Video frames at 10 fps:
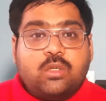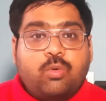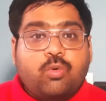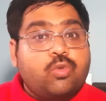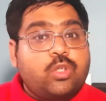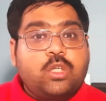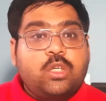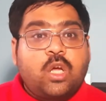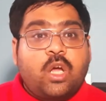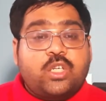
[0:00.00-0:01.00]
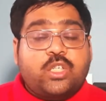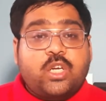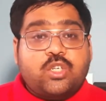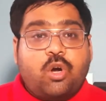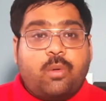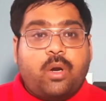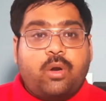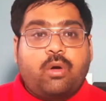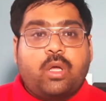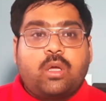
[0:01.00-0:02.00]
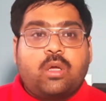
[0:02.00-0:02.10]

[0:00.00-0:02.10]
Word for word: কোনো দিন শেষ হওয়ার নয়